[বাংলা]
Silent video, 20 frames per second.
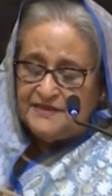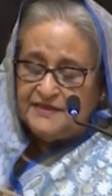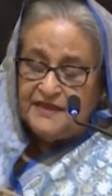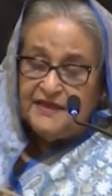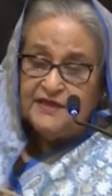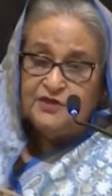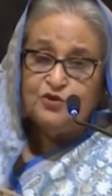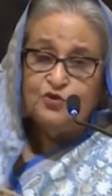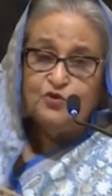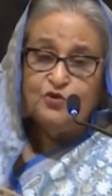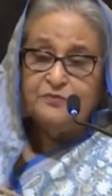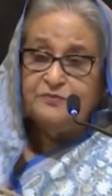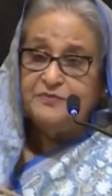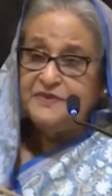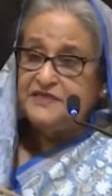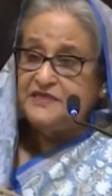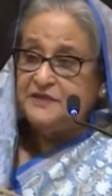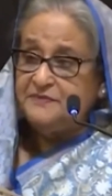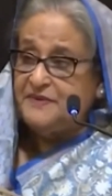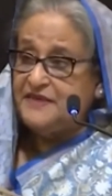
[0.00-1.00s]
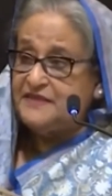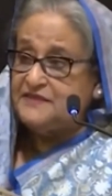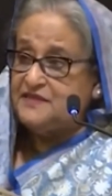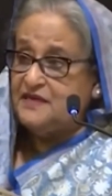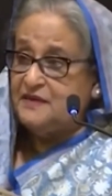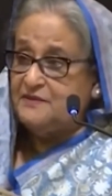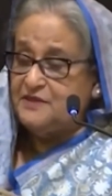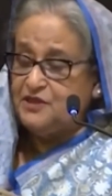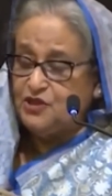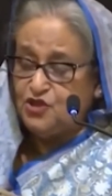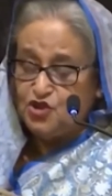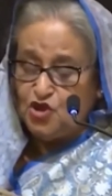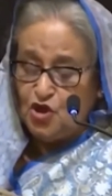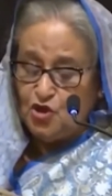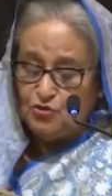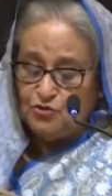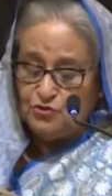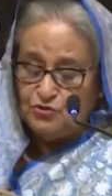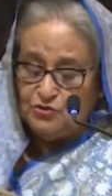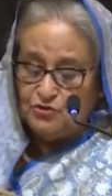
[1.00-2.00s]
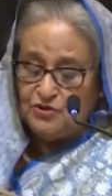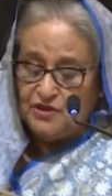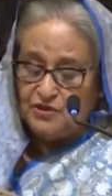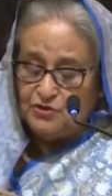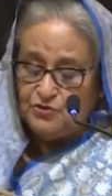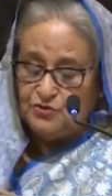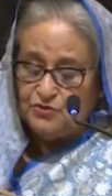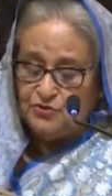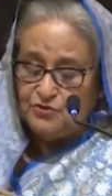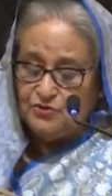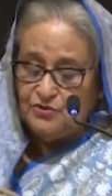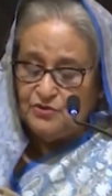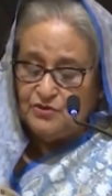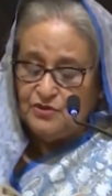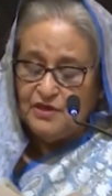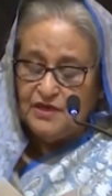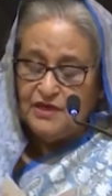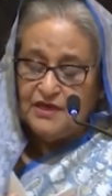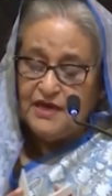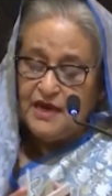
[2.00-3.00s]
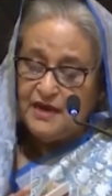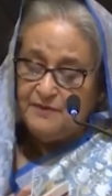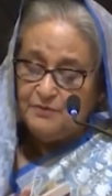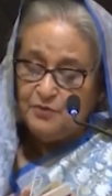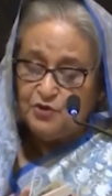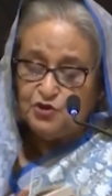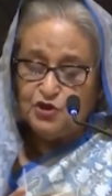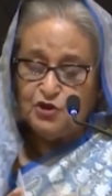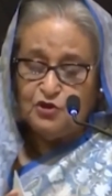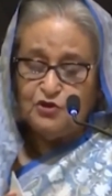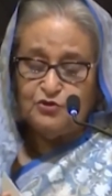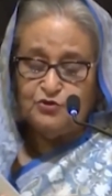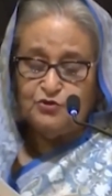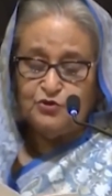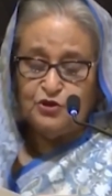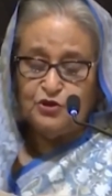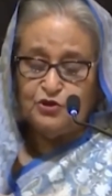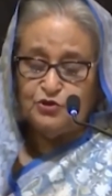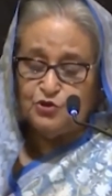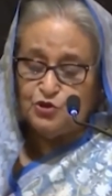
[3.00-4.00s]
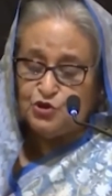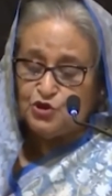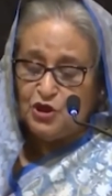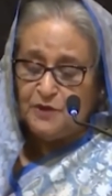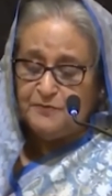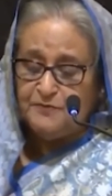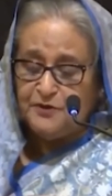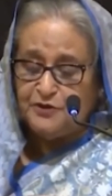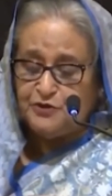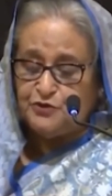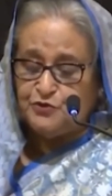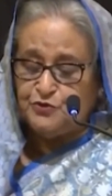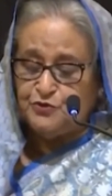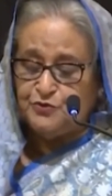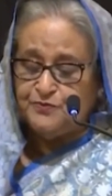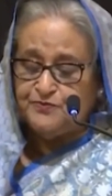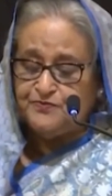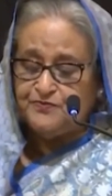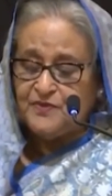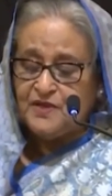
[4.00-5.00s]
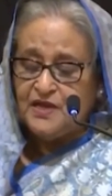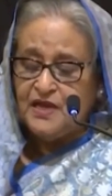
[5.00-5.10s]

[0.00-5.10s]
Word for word: প্রায় তিন গুণ বৃদ্ধি পেয়েছে আমাদের সড়ক যোগাযোগ গ্রাম্য শহর সবকিছু সব কিছু